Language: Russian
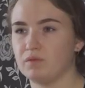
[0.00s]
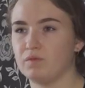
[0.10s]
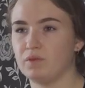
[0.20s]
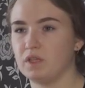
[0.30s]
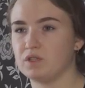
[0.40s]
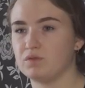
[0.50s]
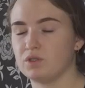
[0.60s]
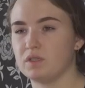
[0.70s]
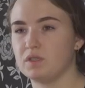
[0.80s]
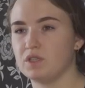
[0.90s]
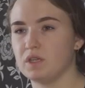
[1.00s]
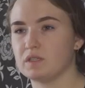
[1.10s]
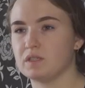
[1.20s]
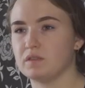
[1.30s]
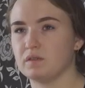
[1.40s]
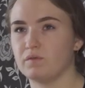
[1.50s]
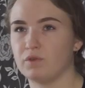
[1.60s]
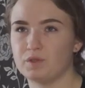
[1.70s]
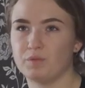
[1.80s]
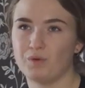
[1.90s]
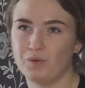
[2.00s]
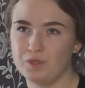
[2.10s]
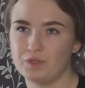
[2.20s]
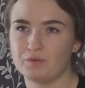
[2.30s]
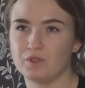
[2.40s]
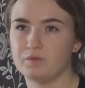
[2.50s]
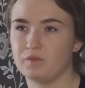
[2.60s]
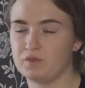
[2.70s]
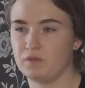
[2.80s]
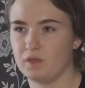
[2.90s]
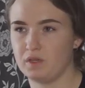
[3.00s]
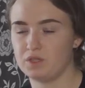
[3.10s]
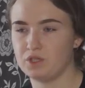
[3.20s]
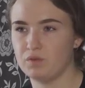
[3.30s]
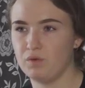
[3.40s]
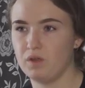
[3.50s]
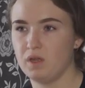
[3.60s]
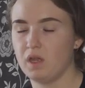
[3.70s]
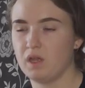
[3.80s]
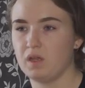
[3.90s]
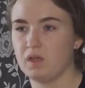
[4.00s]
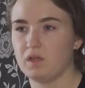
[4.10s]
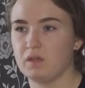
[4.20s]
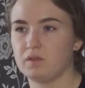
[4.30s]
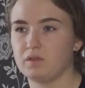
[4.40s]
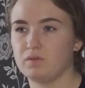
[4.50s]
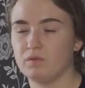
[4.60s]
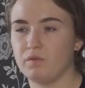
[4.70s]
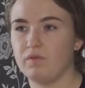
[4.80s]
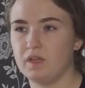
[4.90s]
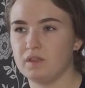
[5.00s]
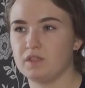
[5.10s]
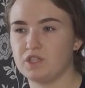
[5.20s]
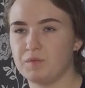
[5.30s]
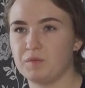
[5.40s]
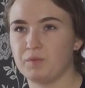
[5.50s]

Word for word: он вот даже уже сейчас э, вроде бы ходит, вроде бы все хорошо, но бывает ночами